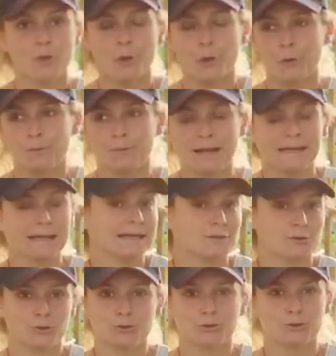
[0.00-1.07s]
euh, bah, les
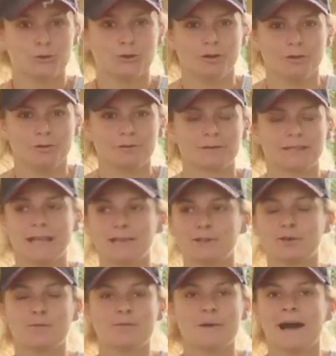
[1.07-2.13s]
réseaux de
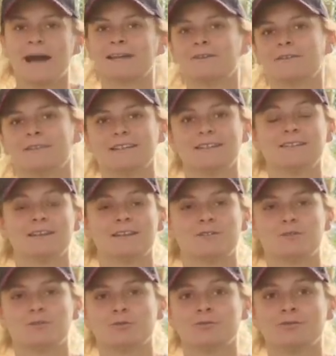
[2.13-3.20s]
quelques marques
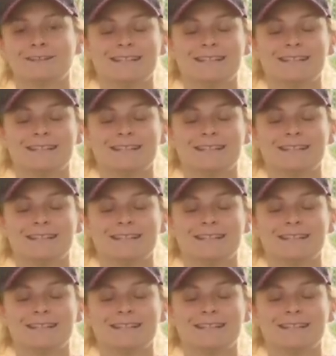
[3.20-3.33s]
d'équitation